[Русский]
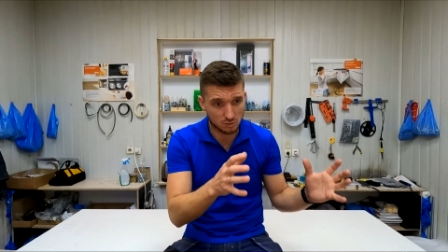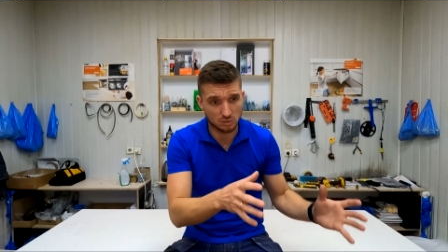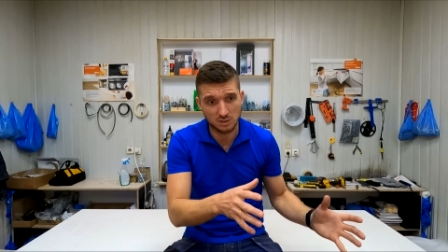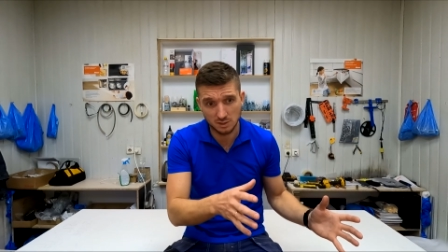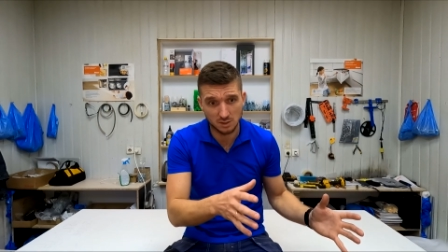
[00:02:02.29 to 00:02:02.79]

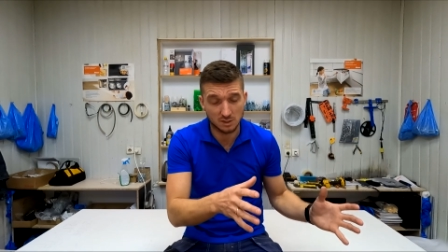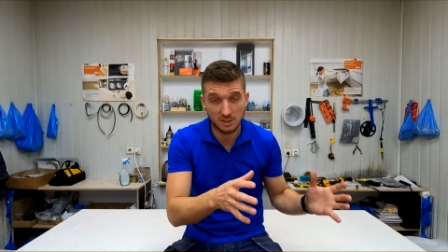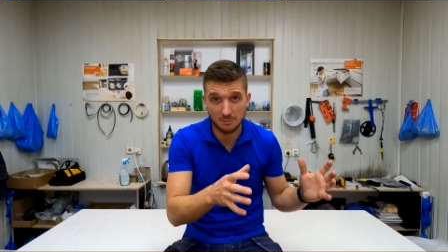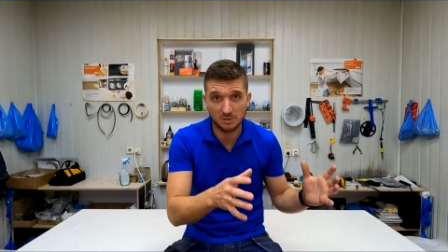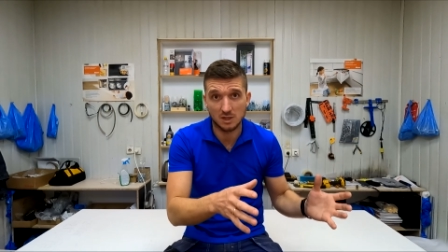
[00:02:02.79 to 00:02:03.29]
который
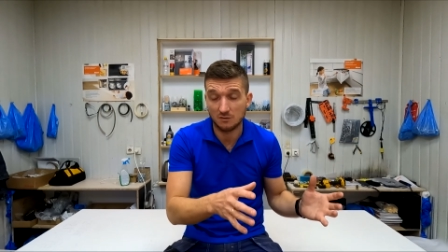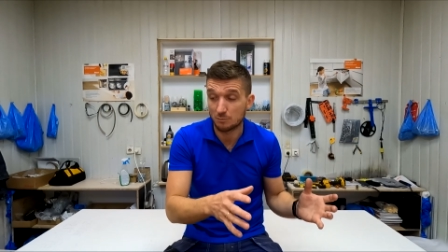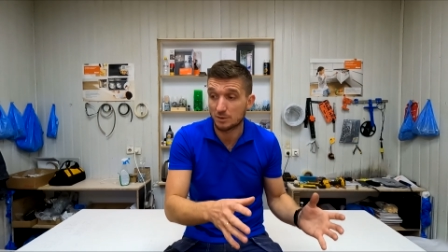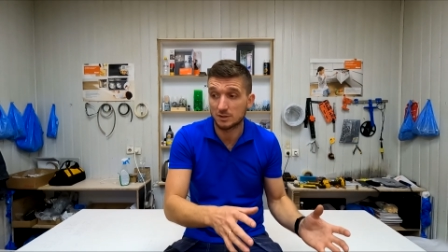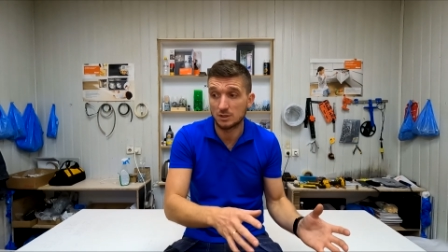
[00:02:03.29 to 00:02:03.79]
делал МДФ,
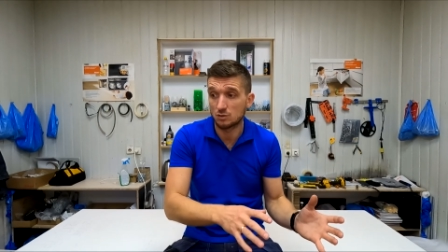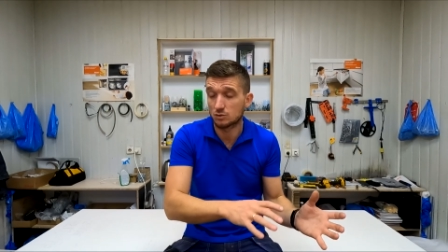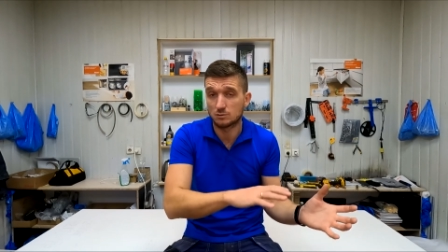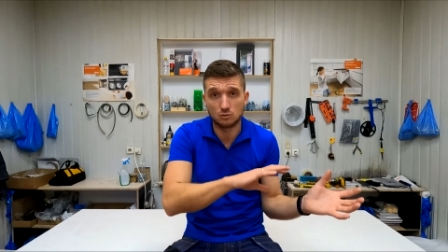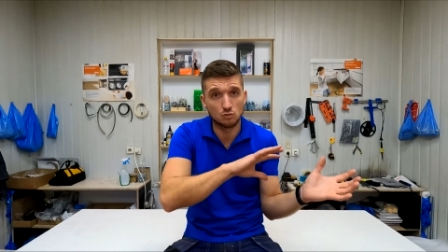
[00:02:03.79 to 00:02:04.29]

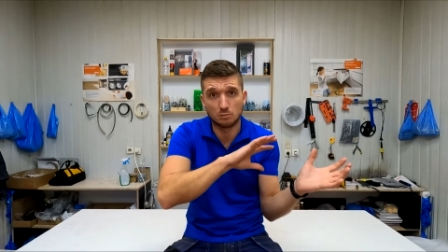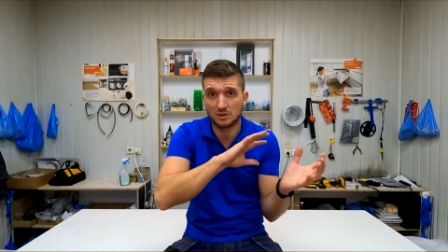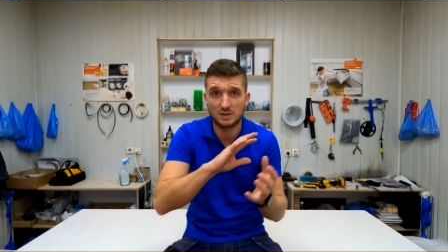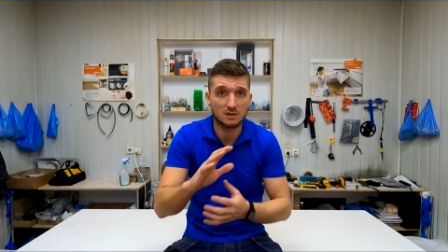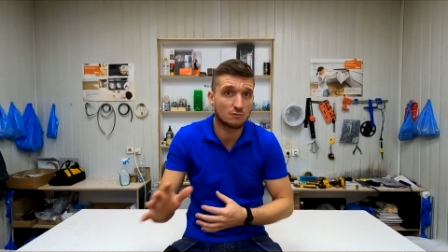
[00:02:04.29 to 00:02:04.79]
продает
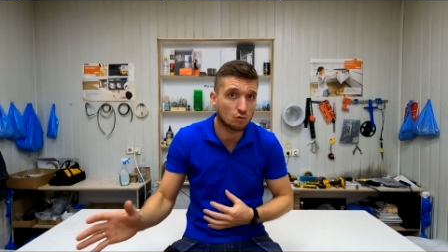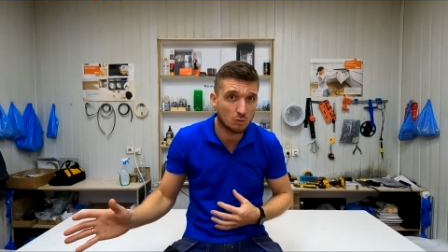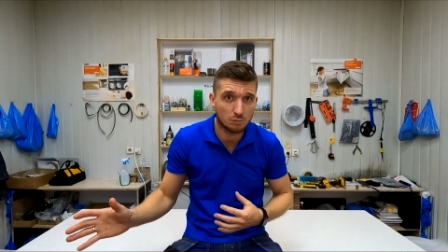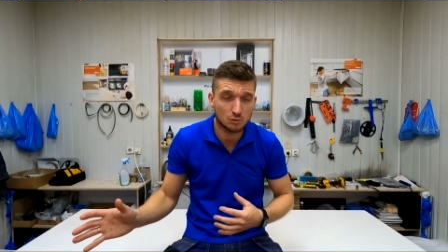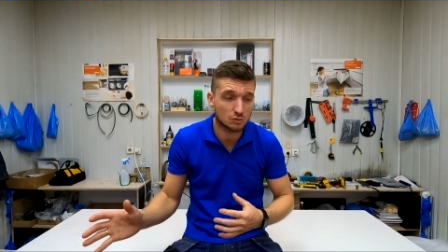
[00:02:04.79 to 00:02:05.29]
тупо на
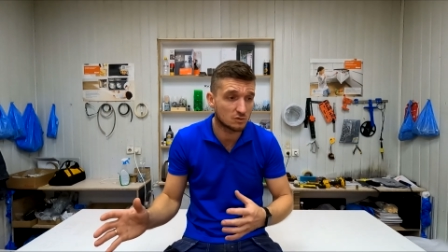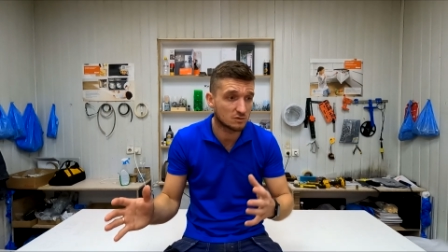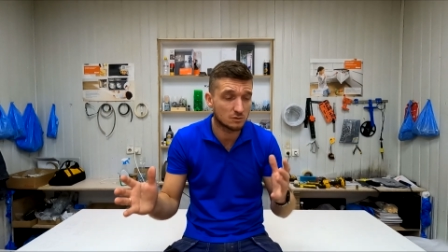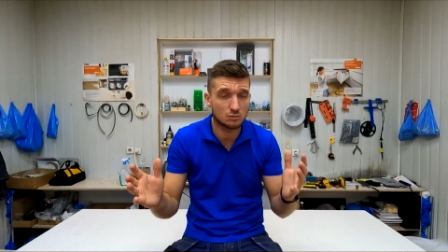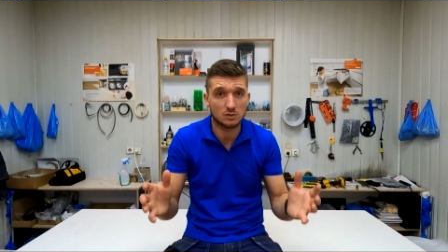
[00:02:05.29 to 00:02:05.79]
Европу, то
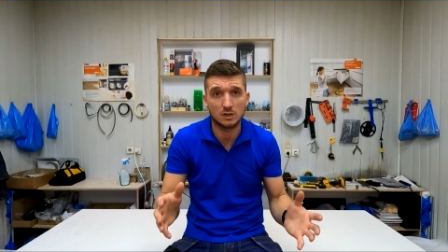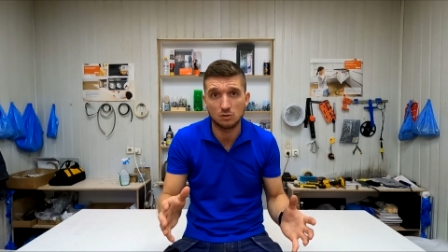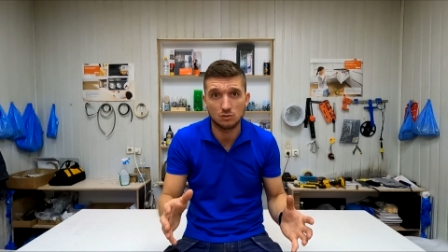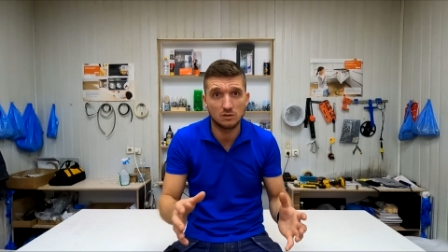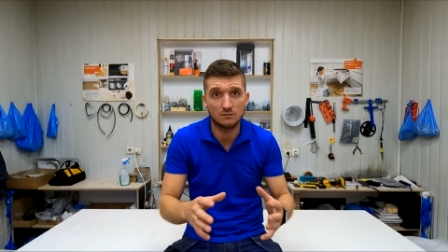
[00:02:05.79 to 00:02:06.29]
есть на
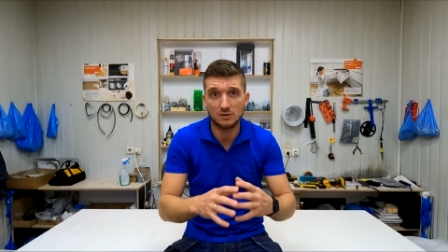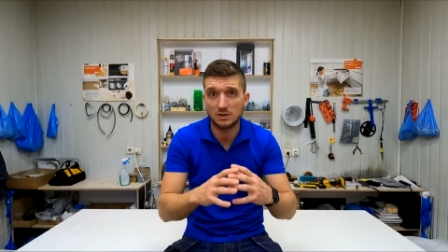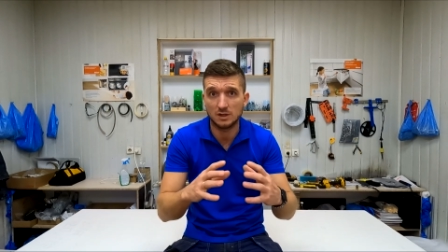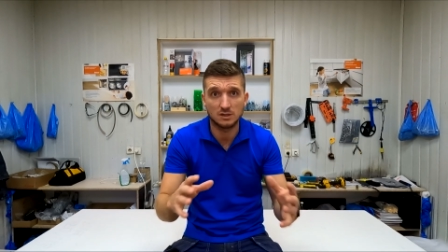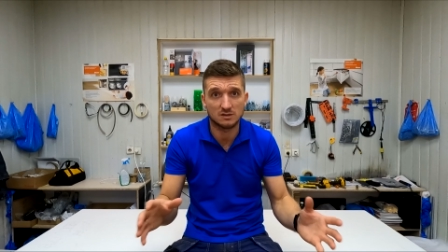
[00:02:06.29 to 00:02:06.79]
Украину
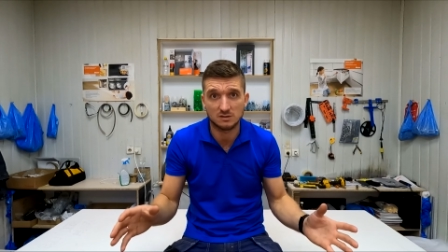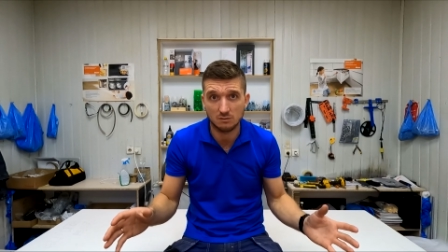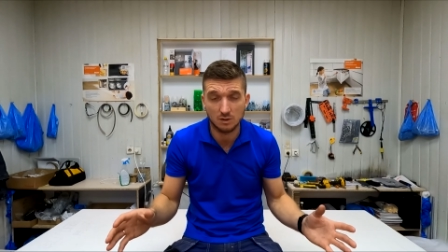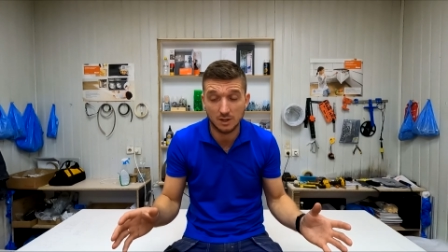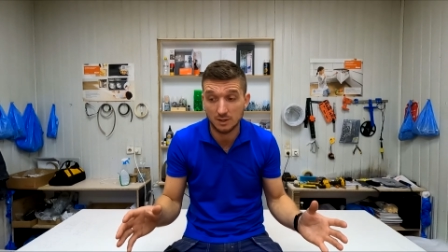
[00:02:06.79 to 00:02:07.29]
нифига не
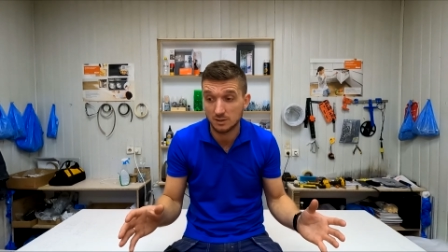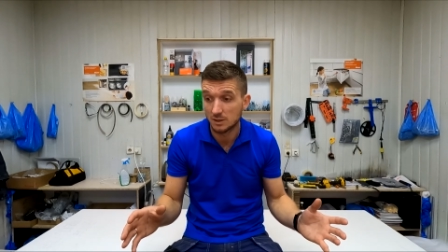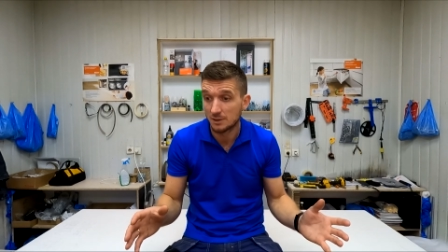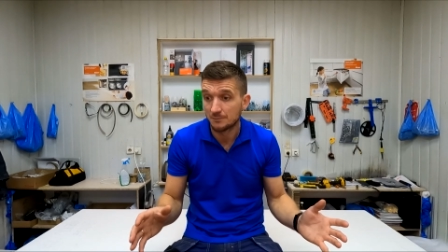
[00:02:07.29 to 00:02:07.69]
оставляет.